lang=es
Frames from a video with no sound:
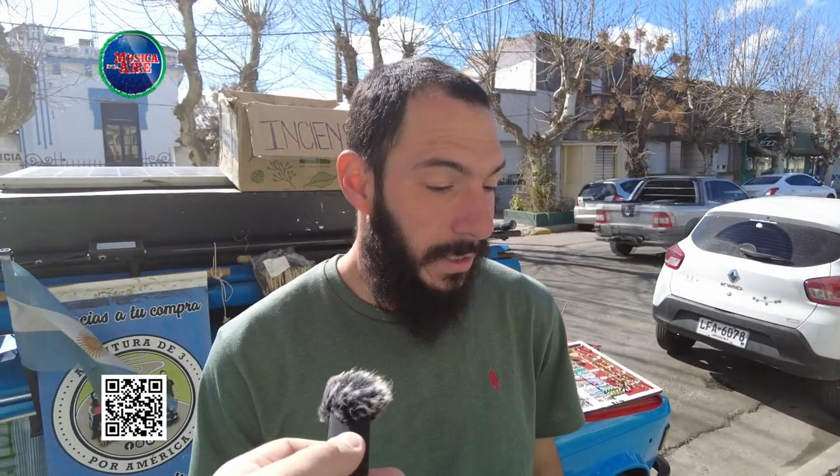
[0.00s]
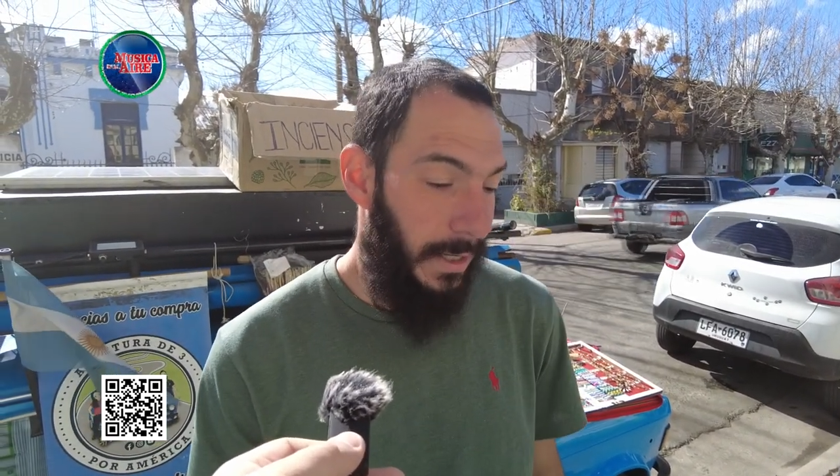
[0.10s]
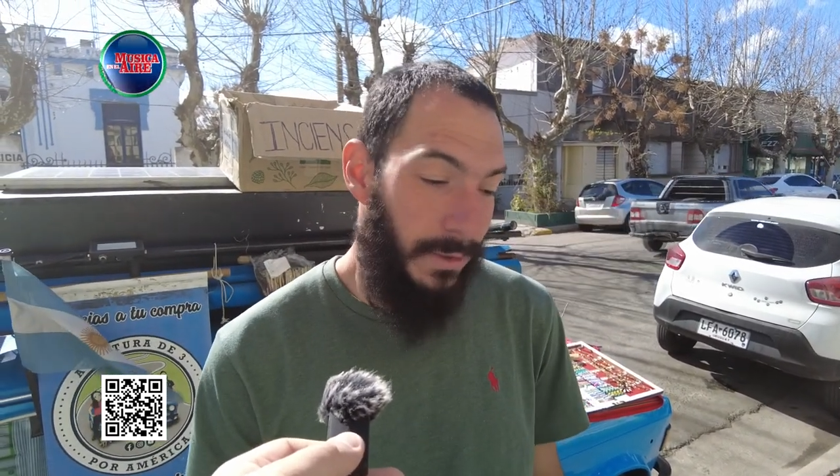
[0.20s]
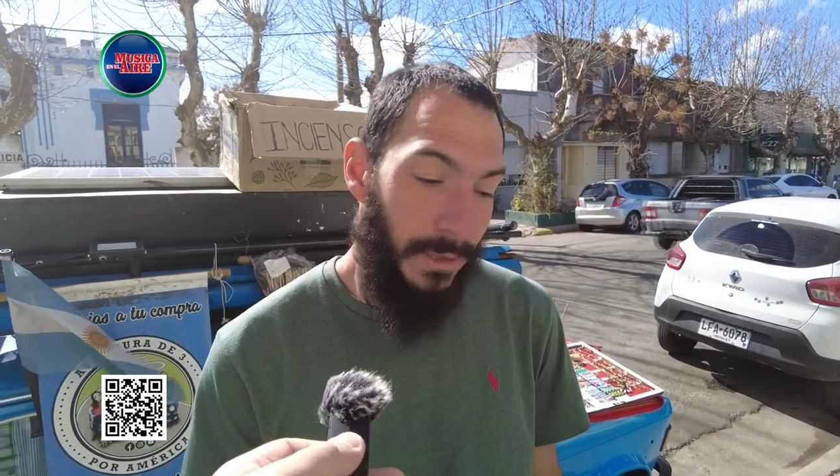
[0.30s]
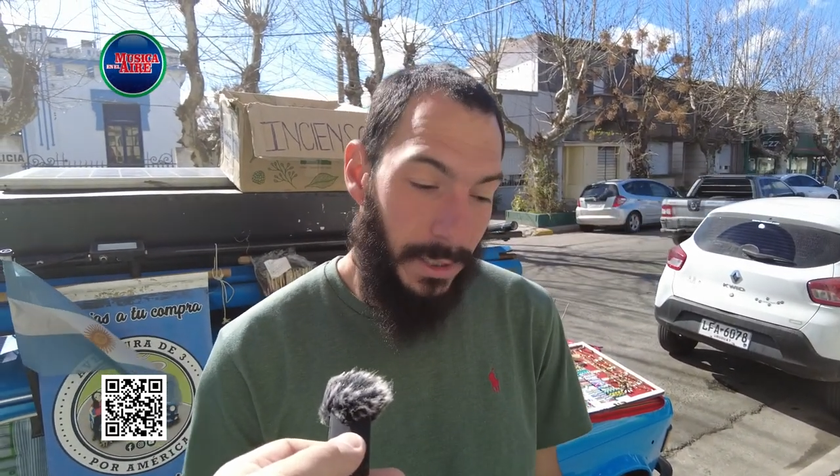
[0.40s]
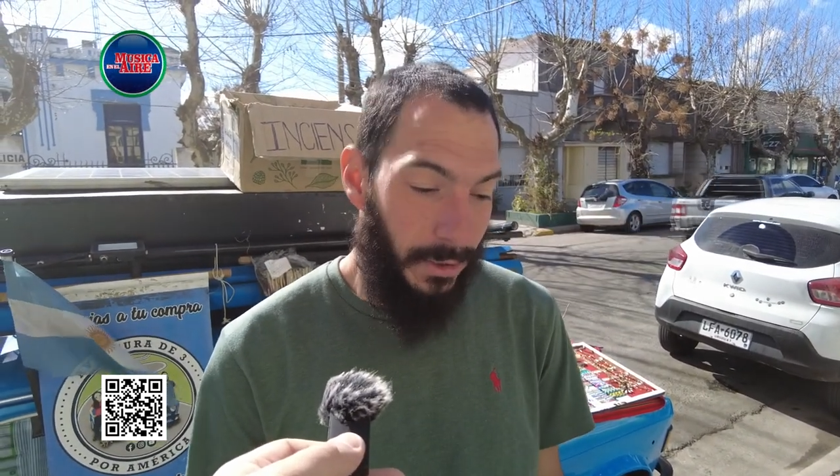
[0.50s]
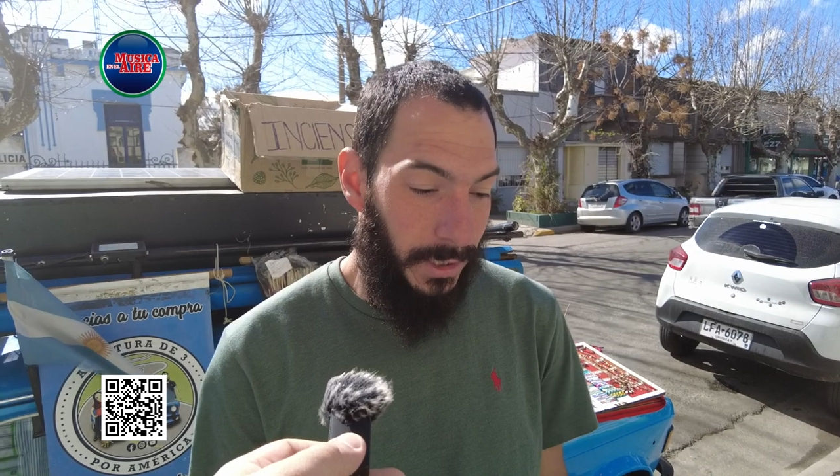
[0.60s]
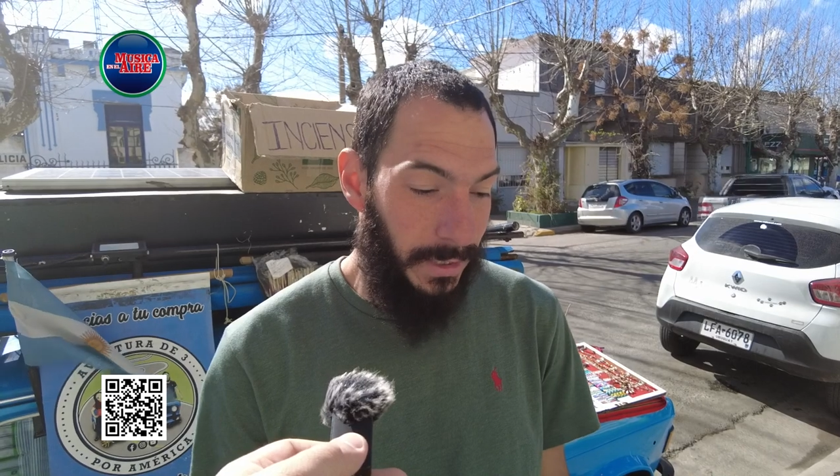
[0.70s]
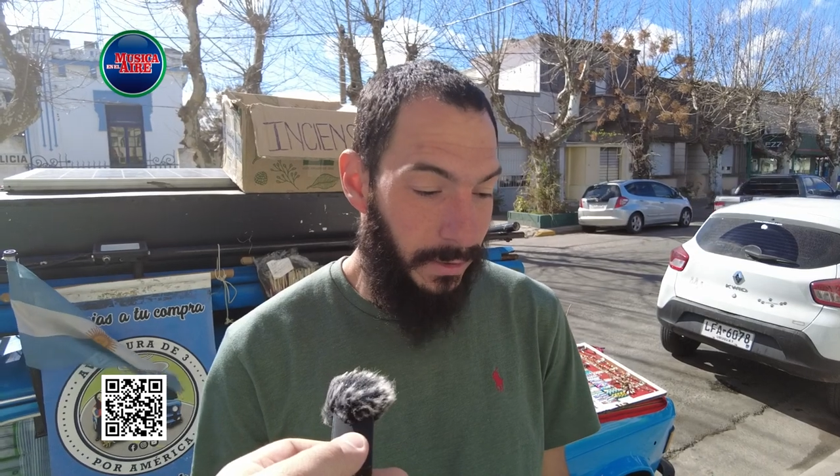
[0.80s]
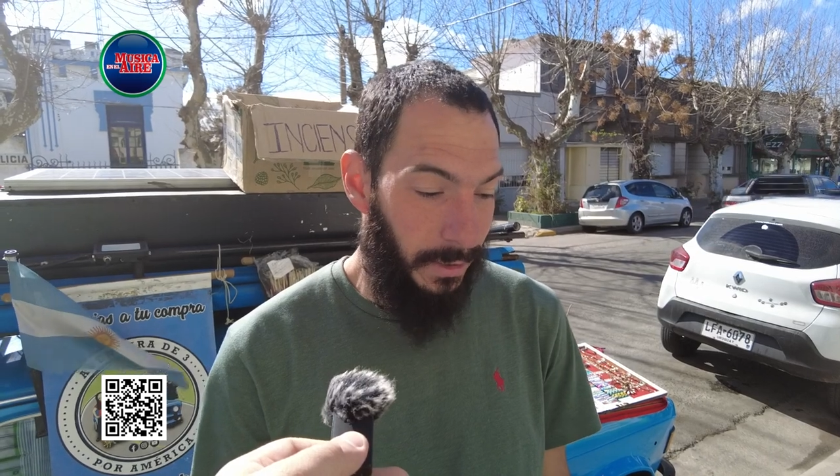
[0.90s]
el único
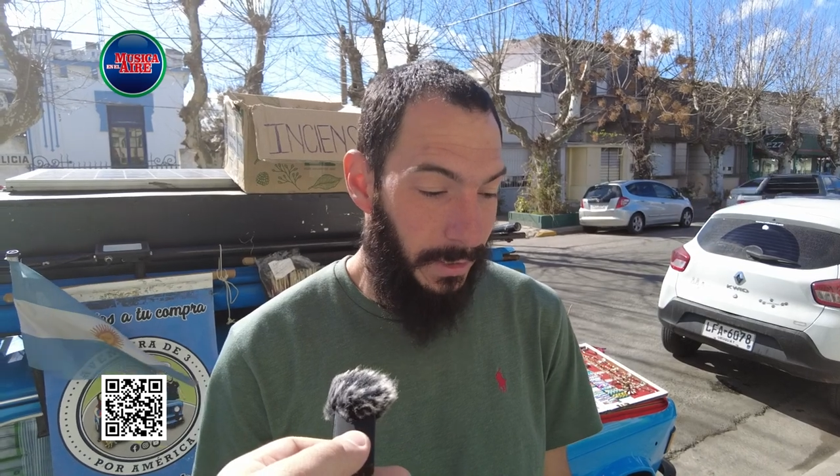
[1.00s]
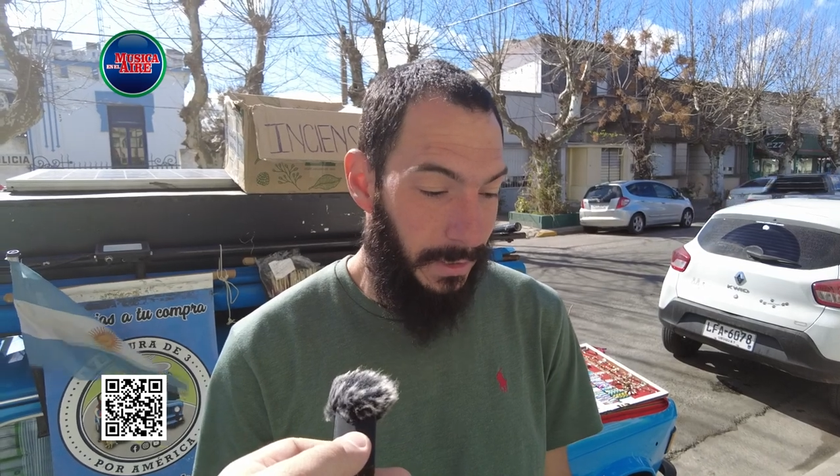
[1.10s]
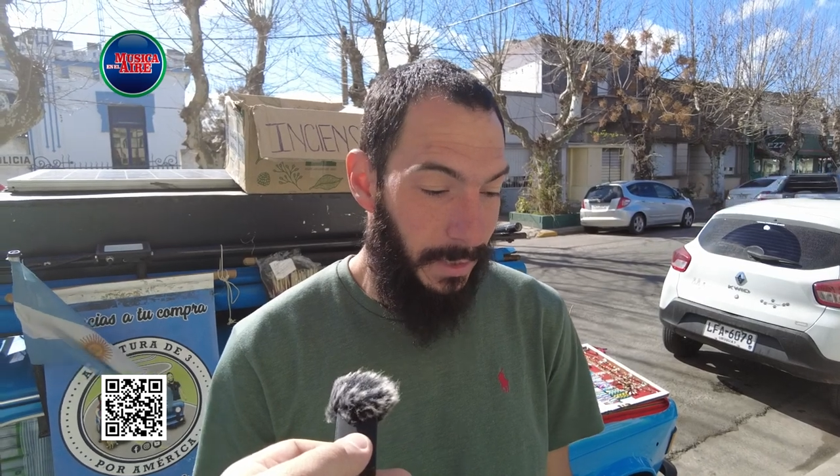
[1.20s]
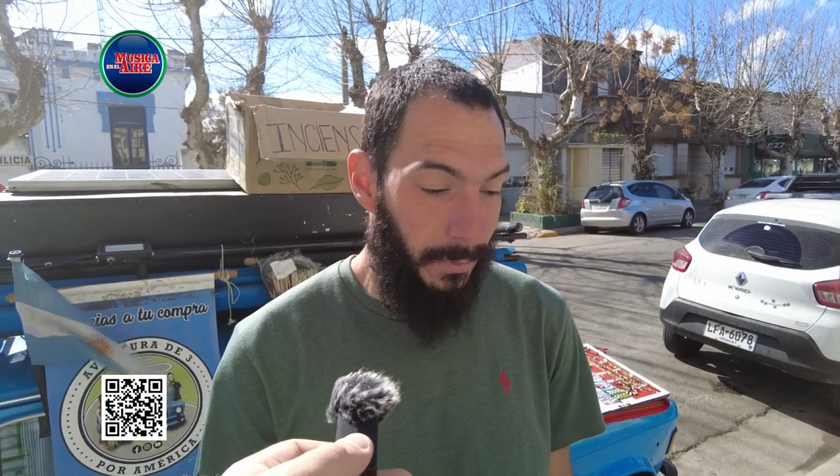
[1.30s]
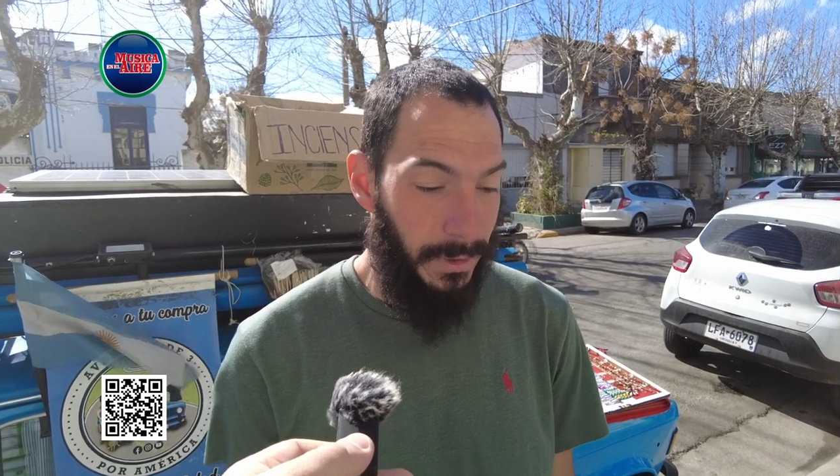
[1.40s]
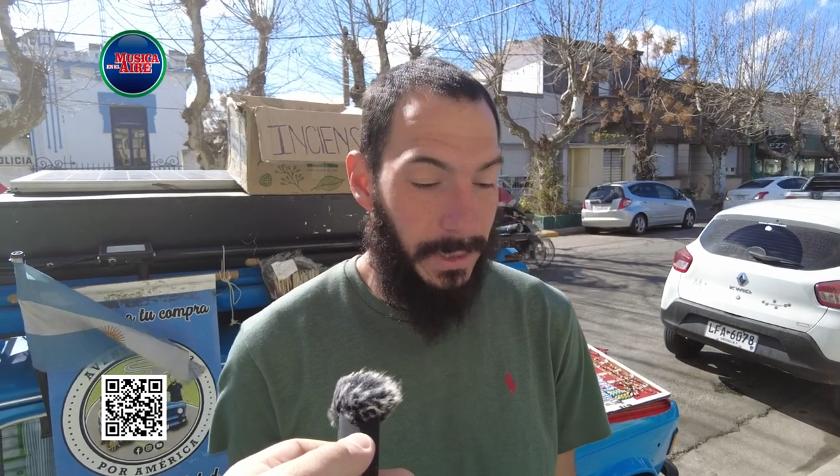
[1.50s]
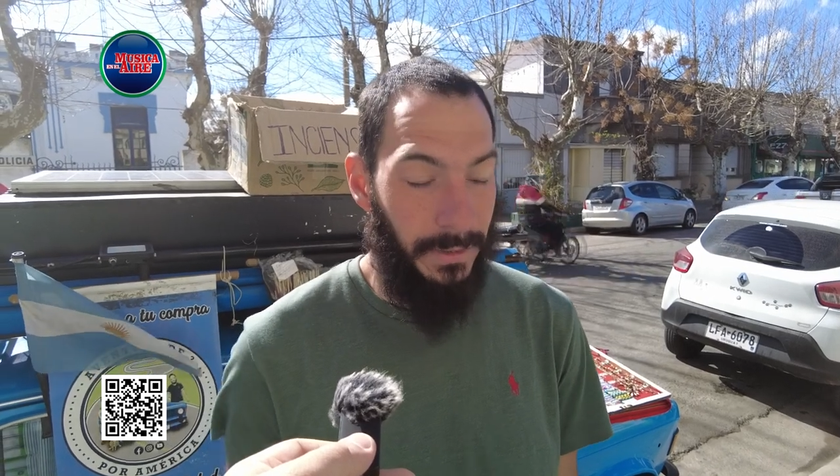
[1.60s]
ingreso que tenemos,